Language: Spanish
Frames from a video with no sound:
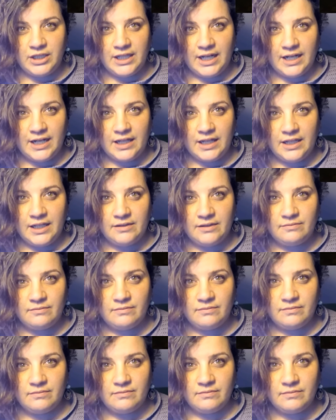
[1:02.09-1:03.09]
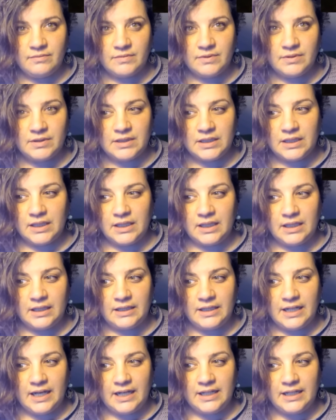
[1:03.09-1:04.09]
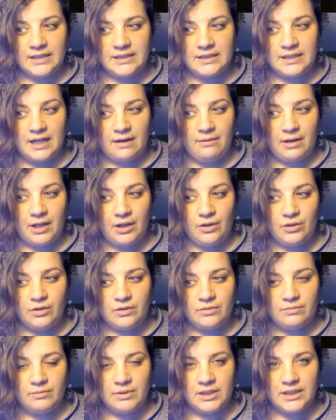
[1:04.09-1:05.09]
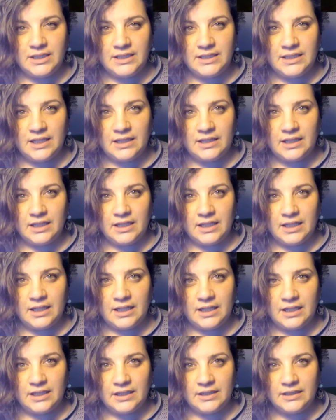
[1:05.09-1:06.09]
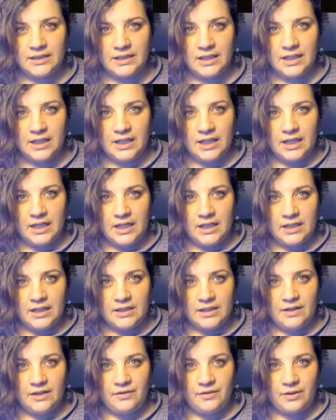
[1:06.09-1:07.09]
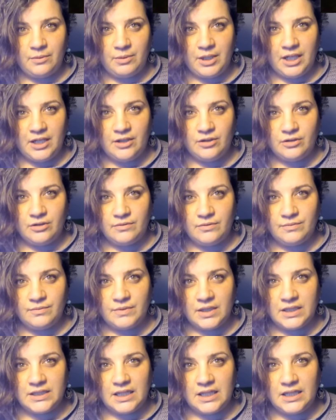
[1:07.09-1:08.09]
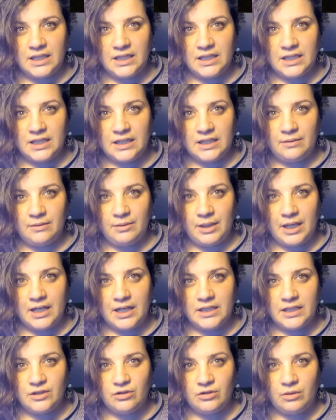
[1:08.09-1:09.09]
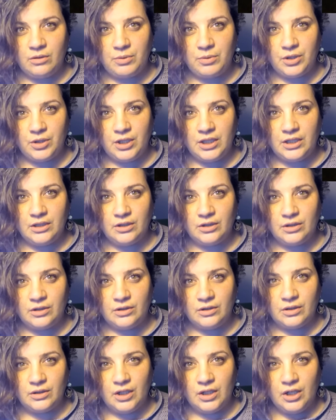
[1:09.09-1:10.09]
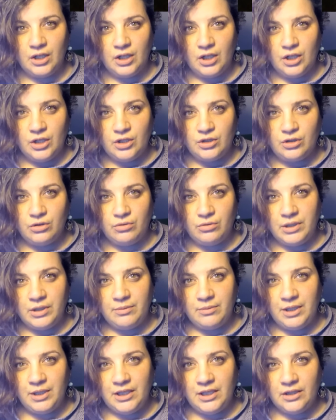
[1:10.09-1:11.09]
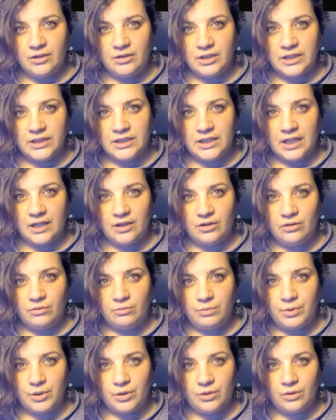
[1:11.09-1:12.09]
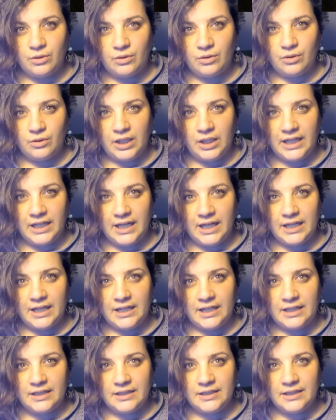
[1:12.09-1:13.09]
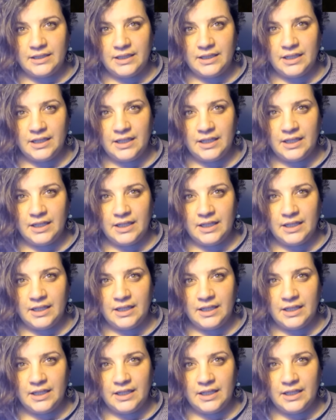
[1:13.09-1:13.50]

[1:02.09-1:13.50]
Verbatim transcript: muy tarde, eh, ya es sábado 27 de, febrero, es decir, que el viernes no he podido subir vídeo, he estado un poco liada